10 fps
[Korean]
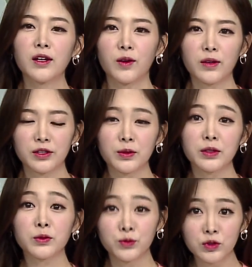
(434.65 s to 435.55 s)
어,
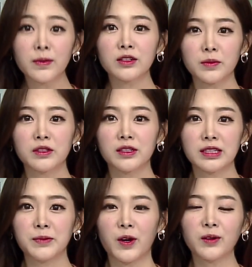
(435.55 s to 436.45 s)
계속해서 궁금한 점
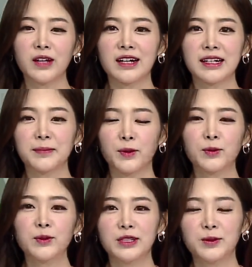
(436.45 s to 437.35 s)
있으시면 아래
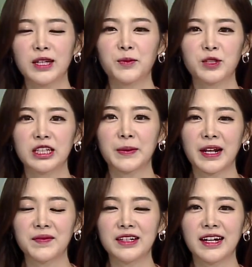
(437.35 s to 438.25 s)
번호 이용해 보시기
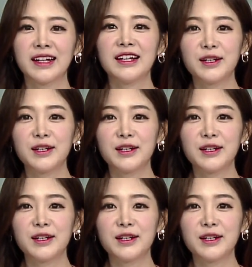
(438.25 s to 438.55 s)
바랍니다.